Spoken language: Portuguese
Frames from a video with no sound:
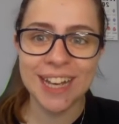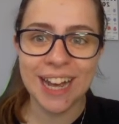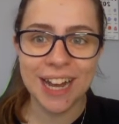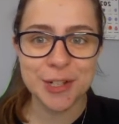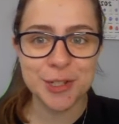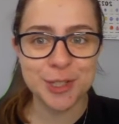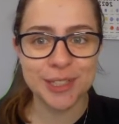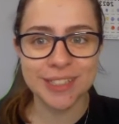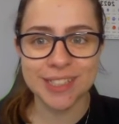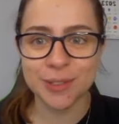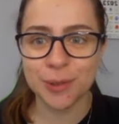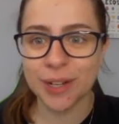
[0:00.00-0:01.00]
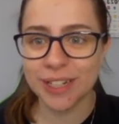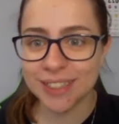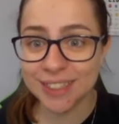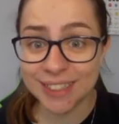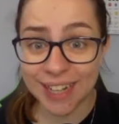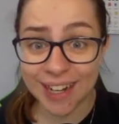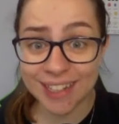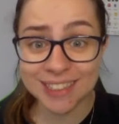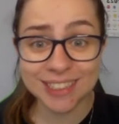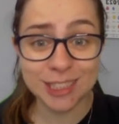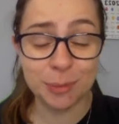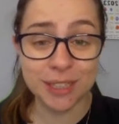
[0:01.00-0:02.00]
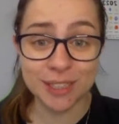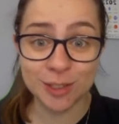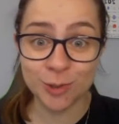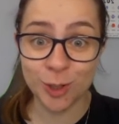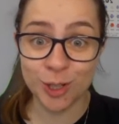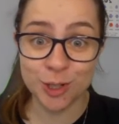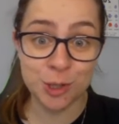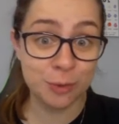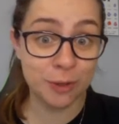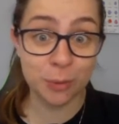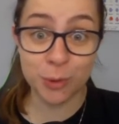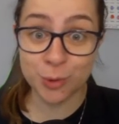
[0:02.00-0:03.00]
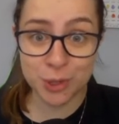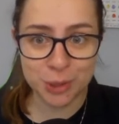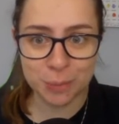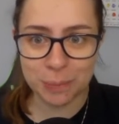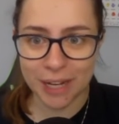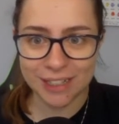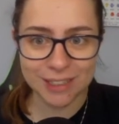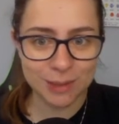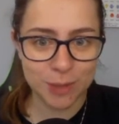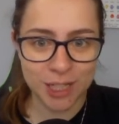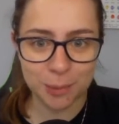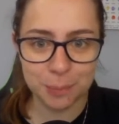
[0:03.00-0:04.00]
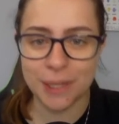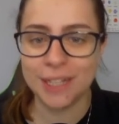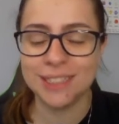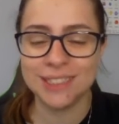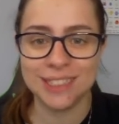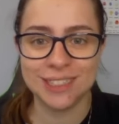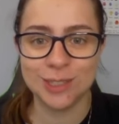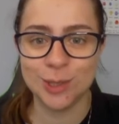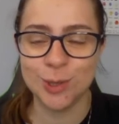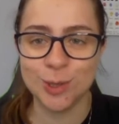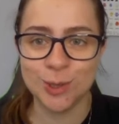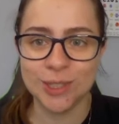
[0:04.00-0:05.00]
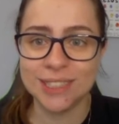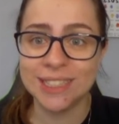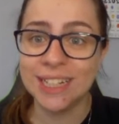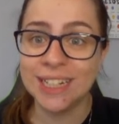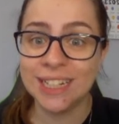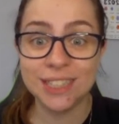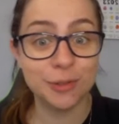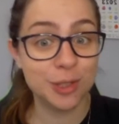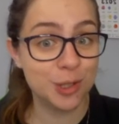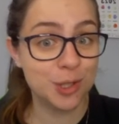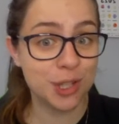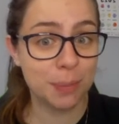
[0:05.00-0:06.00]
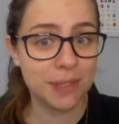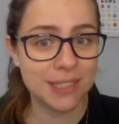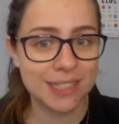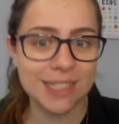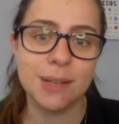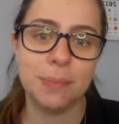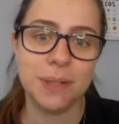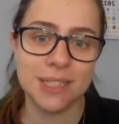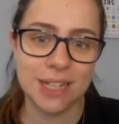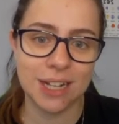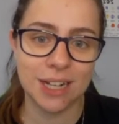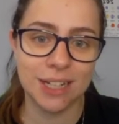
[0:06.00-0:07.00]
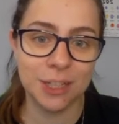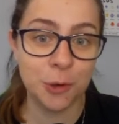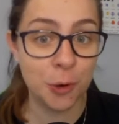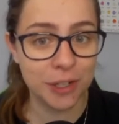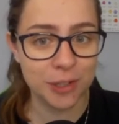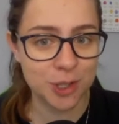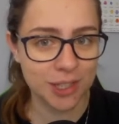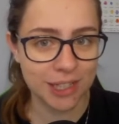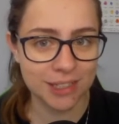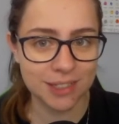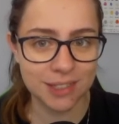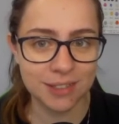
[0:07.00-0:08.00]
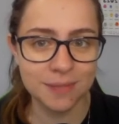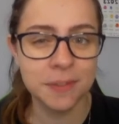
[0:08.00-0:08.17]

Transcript: a gente tem a questão 43, que batendo o olho a gente vê um monte de amperes, miliamperes nas resoluções, então a gente já precisa pensar em corrente elétrica.